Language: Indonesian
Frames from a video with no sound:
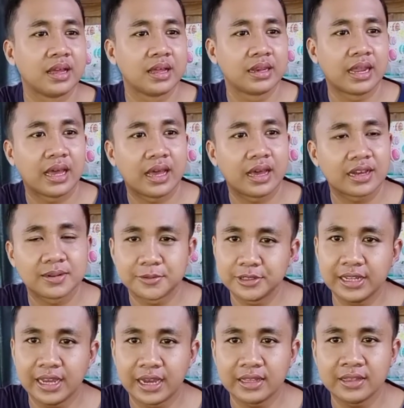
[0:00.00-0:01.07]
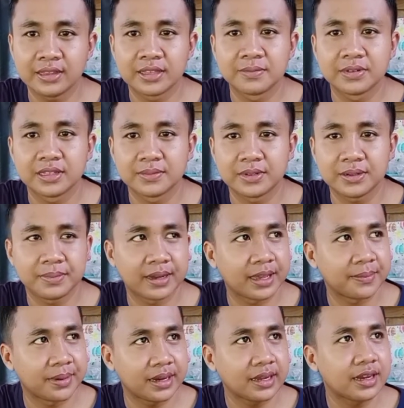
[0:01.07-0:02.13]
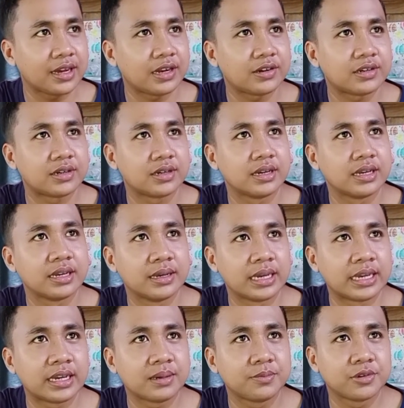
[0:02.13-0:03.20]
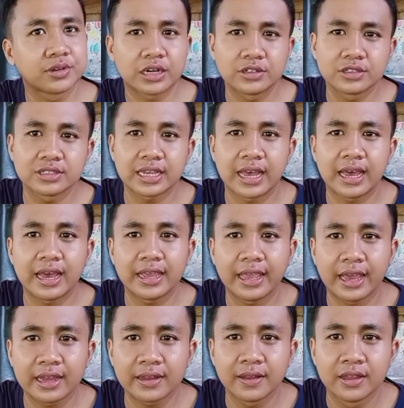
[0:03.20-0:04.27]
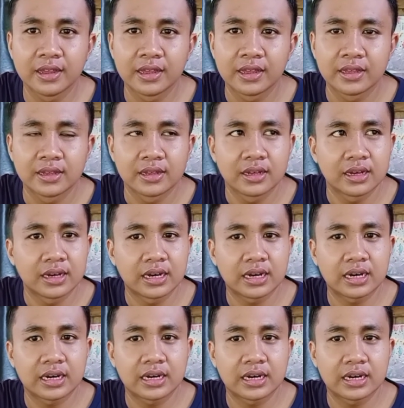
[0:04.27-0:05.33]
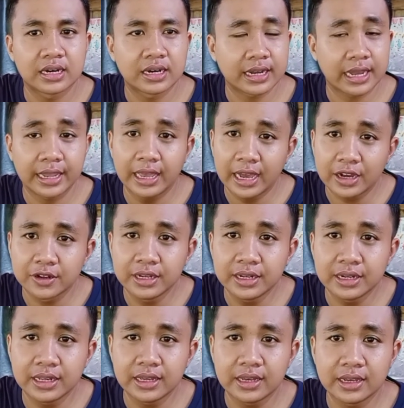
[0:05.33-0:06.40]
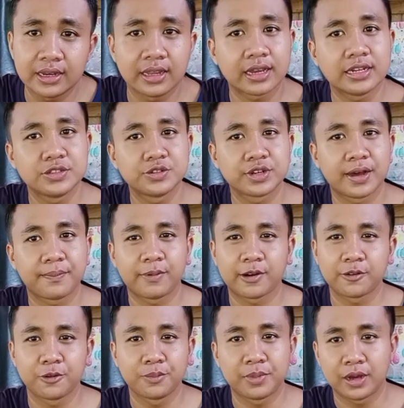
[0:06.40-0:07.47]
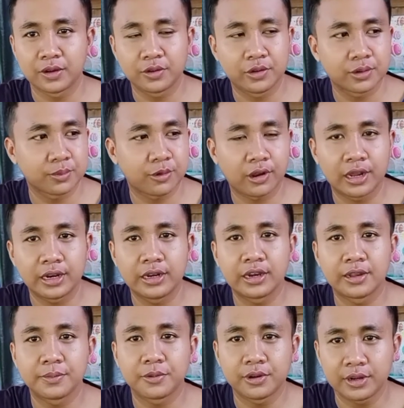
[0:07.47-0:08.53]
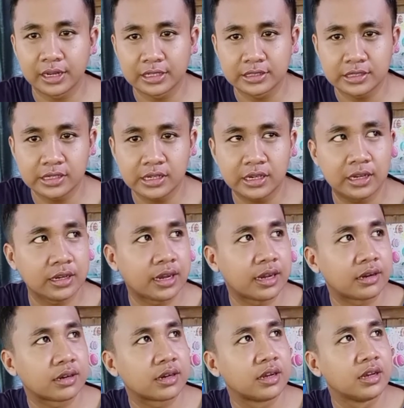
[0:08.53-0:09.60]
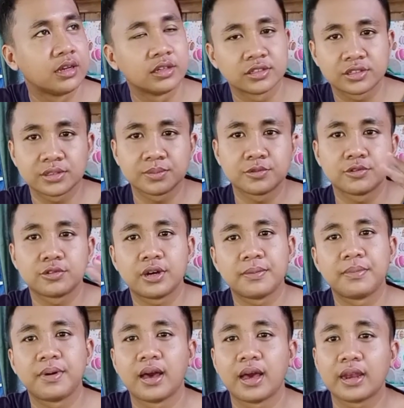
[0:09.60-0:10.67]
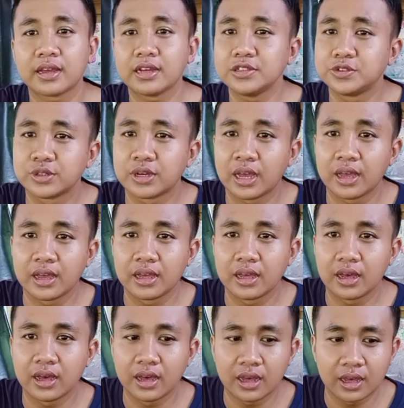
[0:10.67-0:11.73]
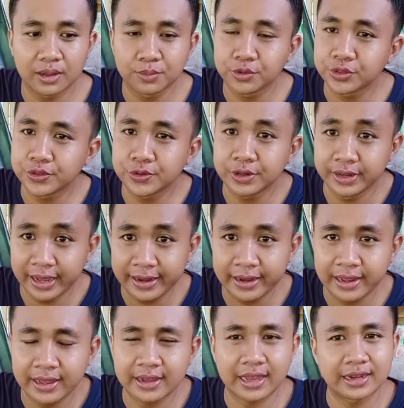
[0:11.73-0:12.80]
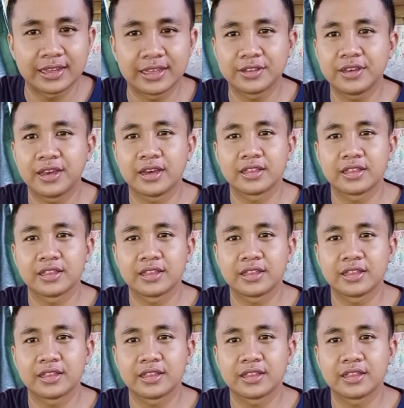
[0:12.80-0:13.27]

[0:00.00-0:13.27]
nah kemudian teman-teman bagaimana kalau ingin buka usaha yang eh, kayak aku ini ini kan juga perlu bangun mulai dari pondasi dan semua bahan kan juga uh, butuh dana kan gitu ya